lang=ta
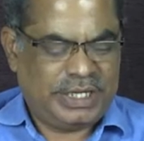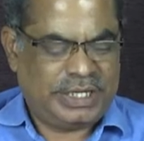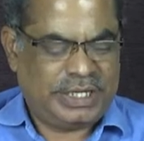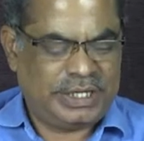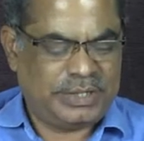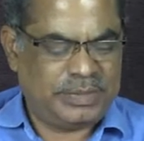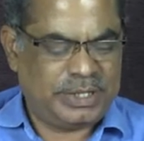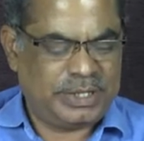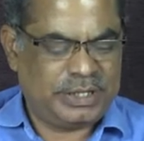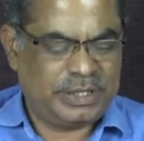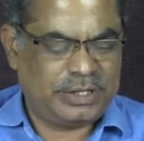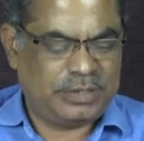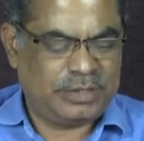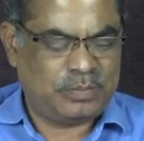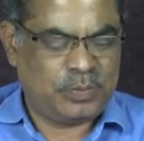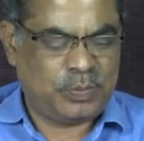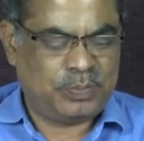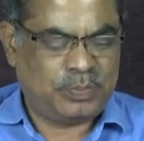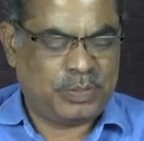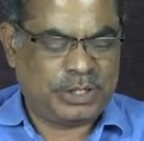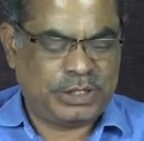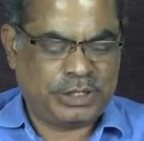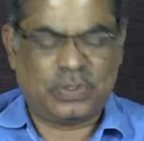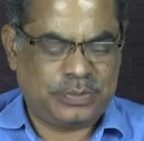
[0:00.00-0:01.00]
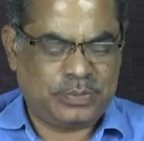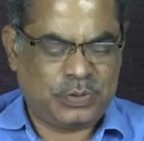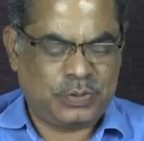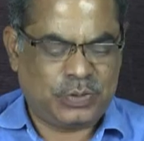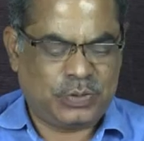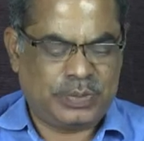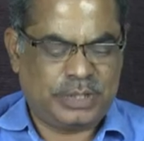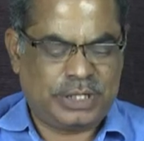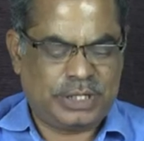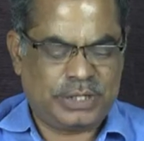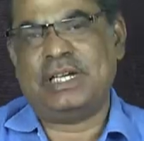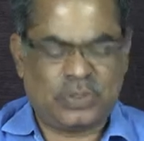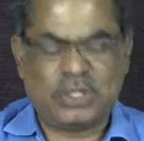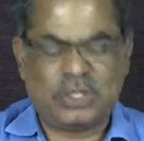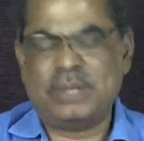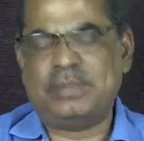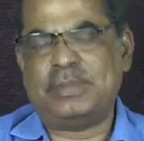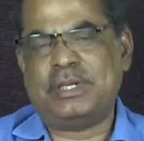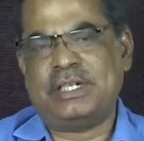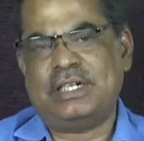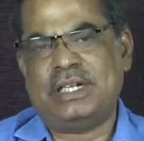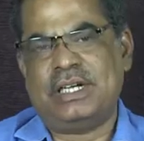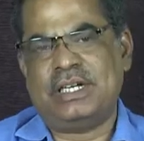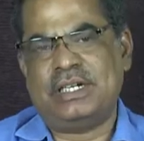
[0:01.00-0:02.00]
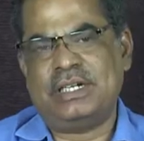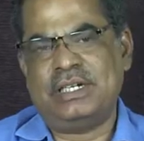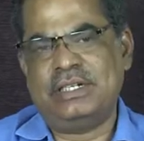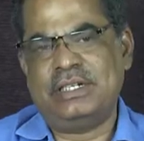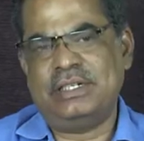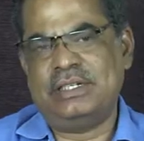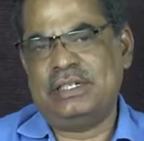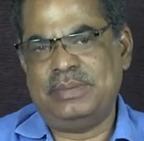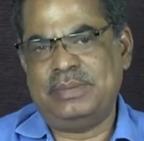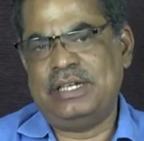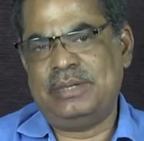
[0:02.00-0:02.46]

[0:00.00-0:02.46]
இருபத் முப்பத்தி மூன்று பேர் கொல்லப்பட்டார்கள்